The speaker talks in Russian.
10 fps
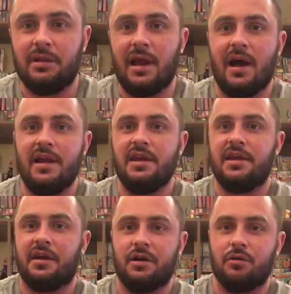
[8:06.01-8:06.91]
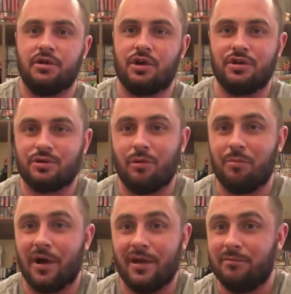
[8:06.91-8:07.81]
для Аники, который
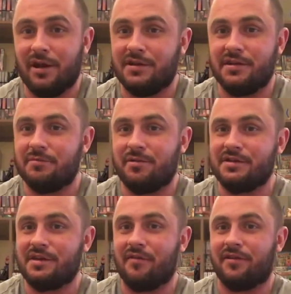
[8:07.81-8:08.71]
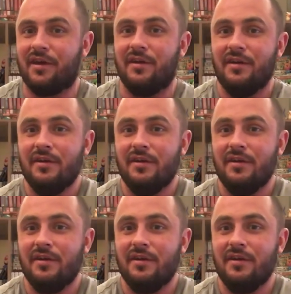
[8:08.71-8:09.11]
скупает, блядь, эти приставки,